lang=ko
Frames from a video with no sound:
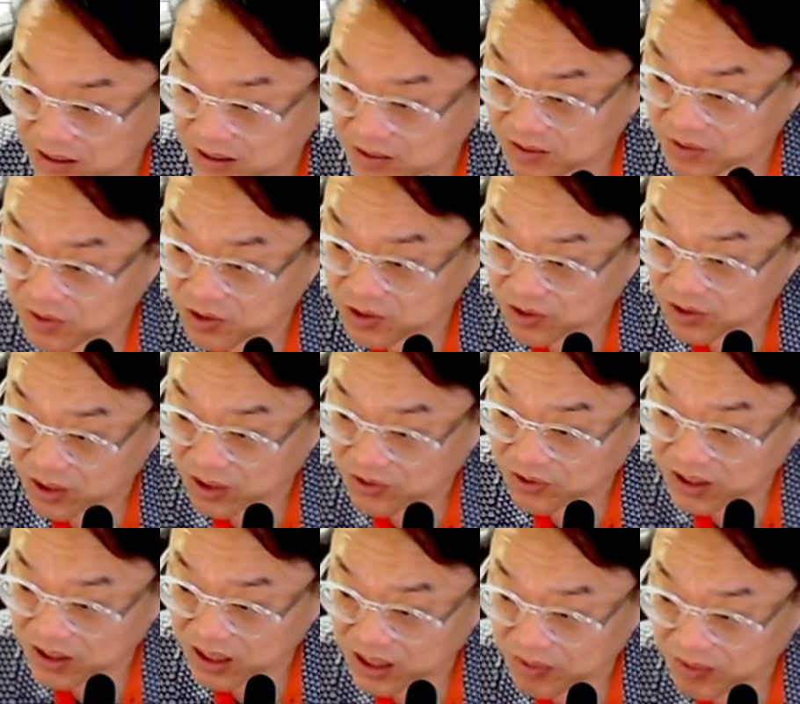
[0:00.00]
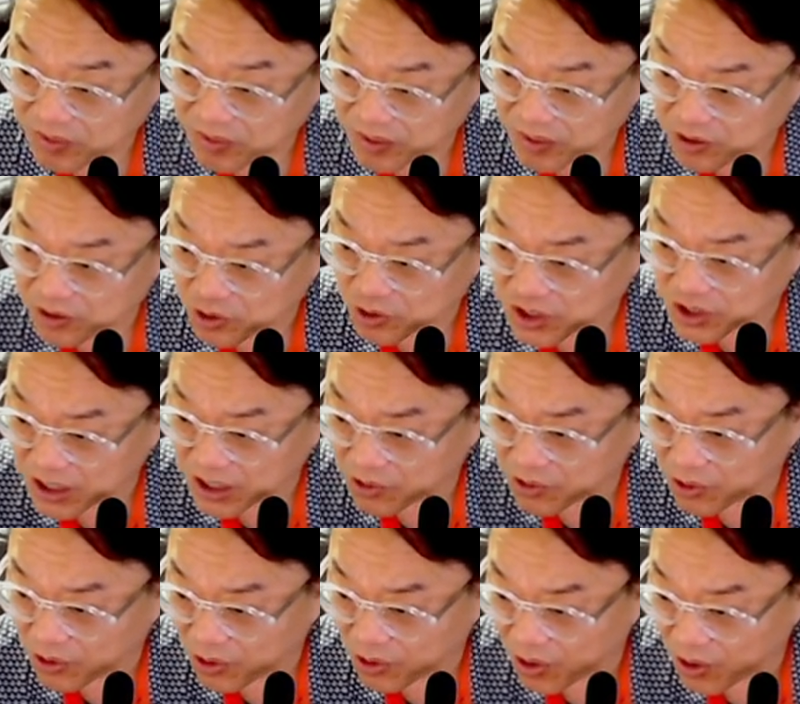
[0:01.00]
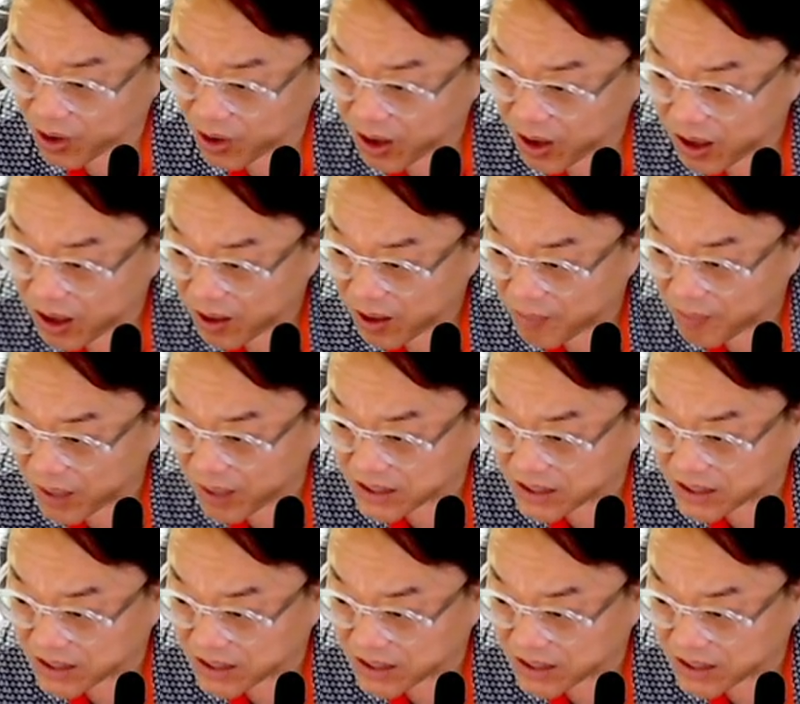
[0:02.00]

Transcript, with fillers: 14,000원 밑으로 깨고 내려가면 별로 좋지 않고